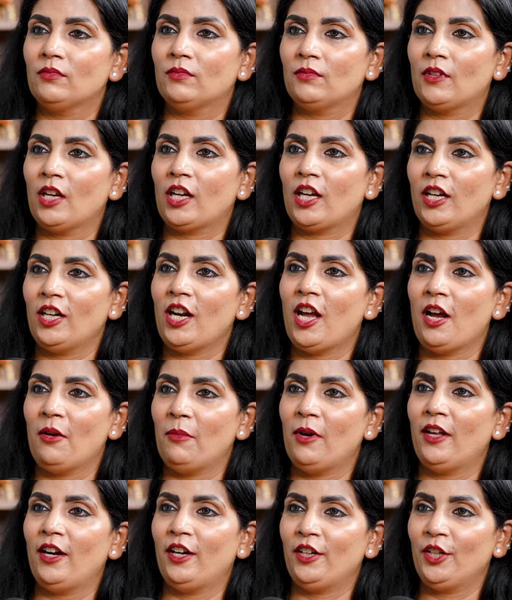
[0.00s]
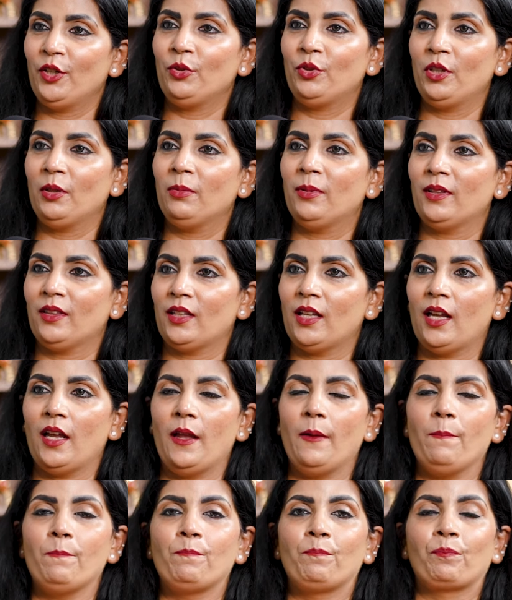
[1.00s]
करनी करना चाहिए। हमारा ड्यूटी बनता
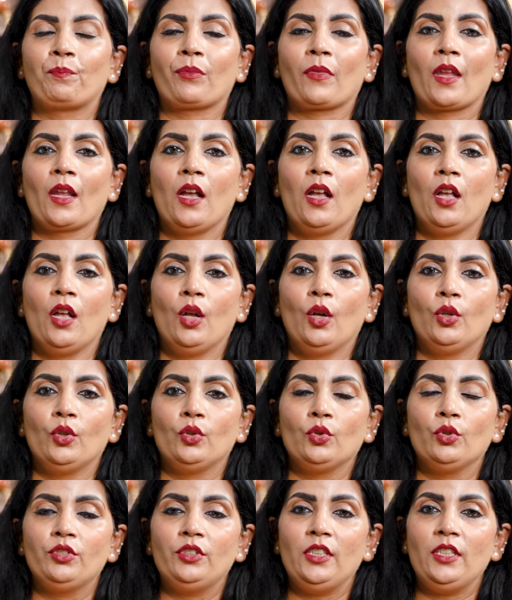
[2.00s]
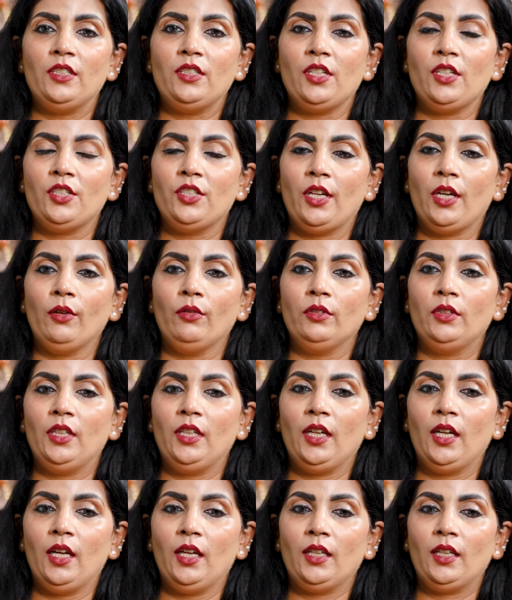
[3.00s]
है। ठीक है। दूसरी चीज़ ये
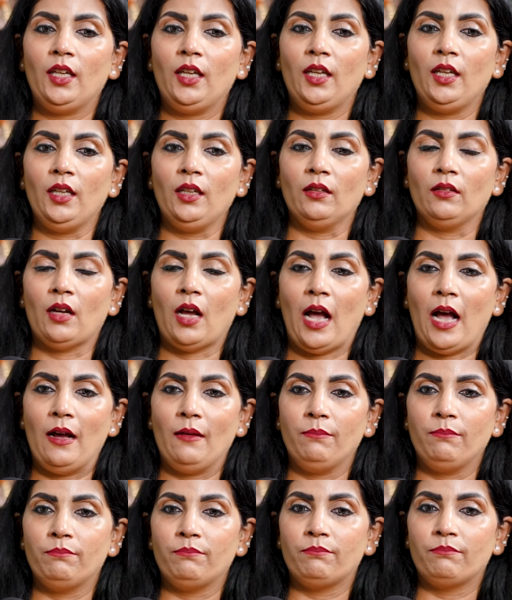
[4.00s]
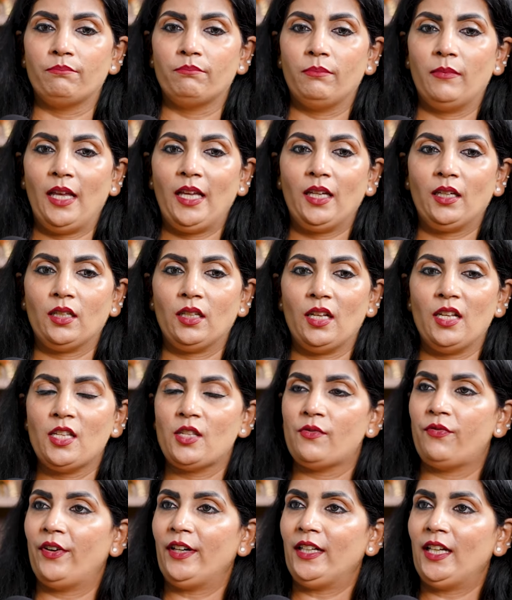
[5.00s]
होती है कि आप एक
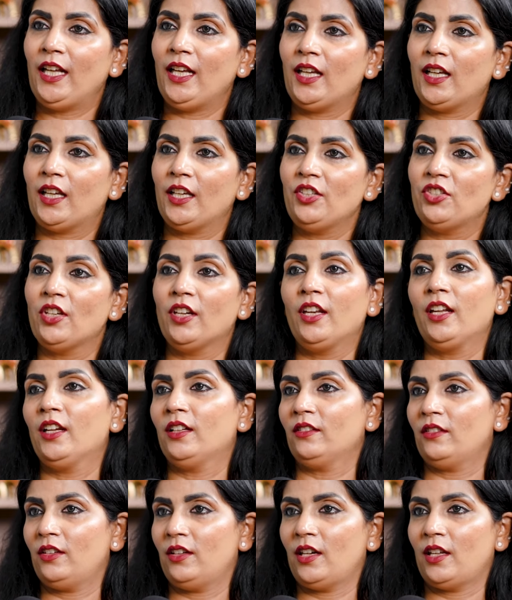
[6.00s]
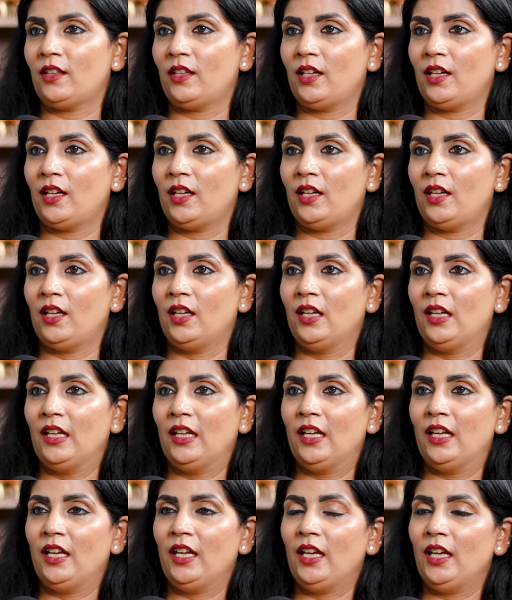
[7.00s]
स्फटिक के श्रीयंत्र आता है
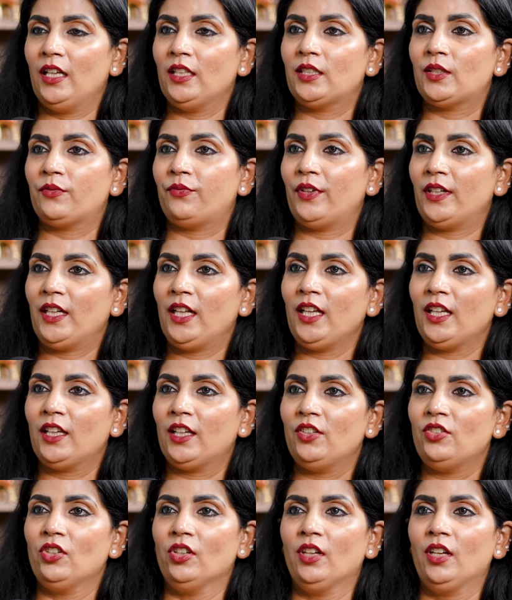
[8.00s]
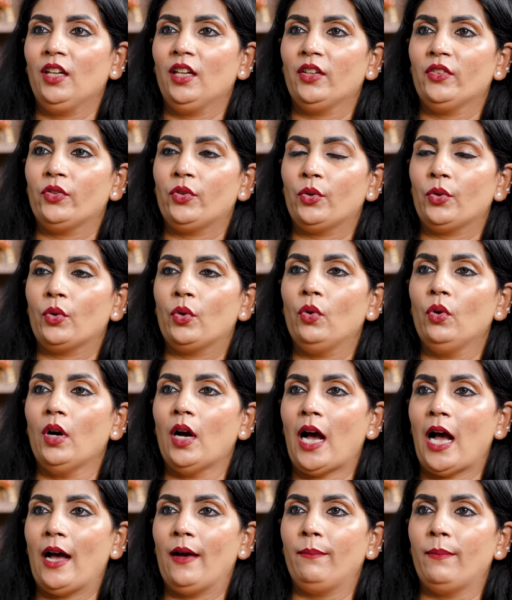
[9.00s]
स्फटिक के श्रीयंत्र को
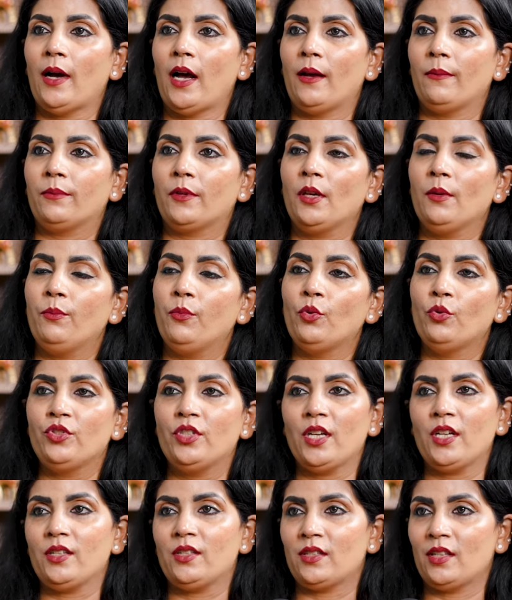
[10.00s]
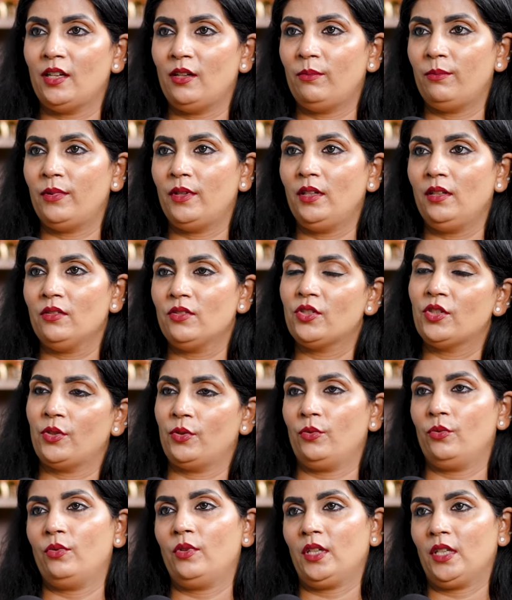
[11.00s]
आप आपके पूजा स्थल पर ज़रूर